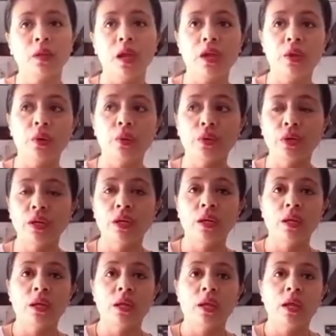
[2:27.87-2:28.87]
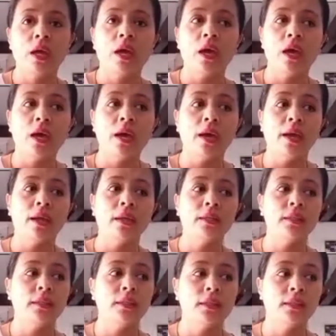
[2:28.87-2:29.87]
Ayun. At,
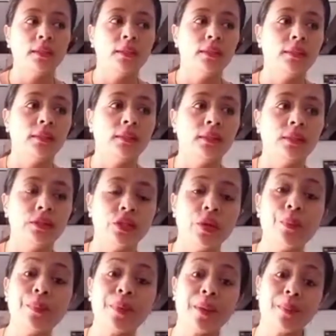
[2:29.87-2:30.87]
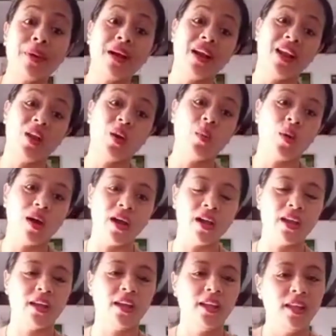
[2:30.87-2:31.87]
syempre, pangalawa,
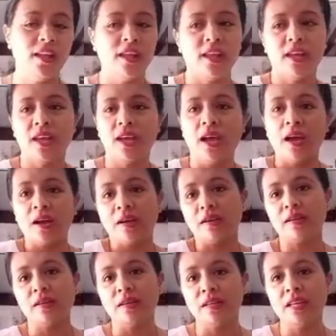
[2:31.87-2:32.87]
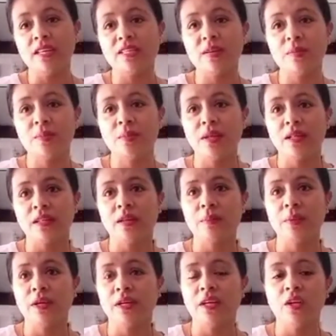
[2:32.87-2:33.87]
ang isip natin
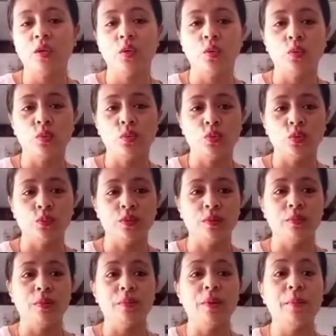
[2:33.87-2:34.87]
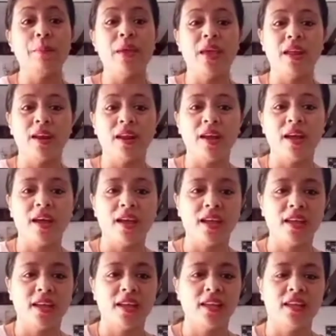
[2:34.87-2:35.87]
pag nag-YouTube, di ba, may pera.
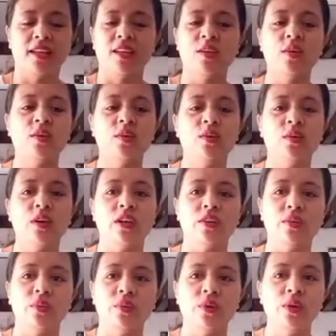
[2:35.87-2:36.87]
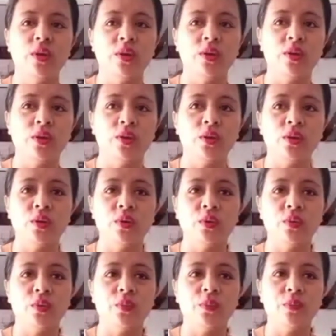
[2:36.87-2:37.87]
Ayun yung ano, yun yung
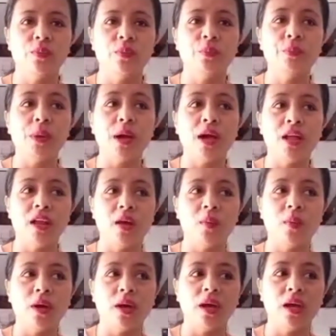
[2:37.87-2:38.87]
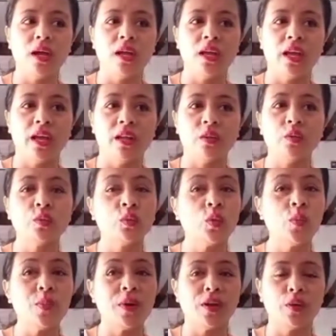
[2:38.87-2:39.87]
pangalawa. Dahil gusto ko
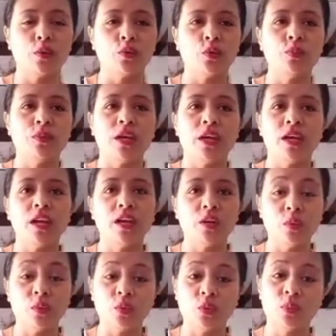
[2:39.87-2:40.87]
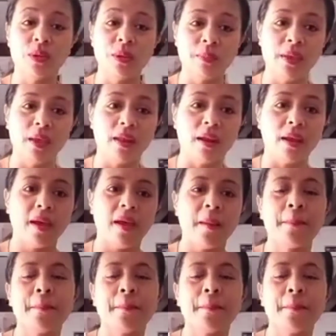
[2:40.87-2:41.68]
mag-YouTube dahil ang YouTube may pera.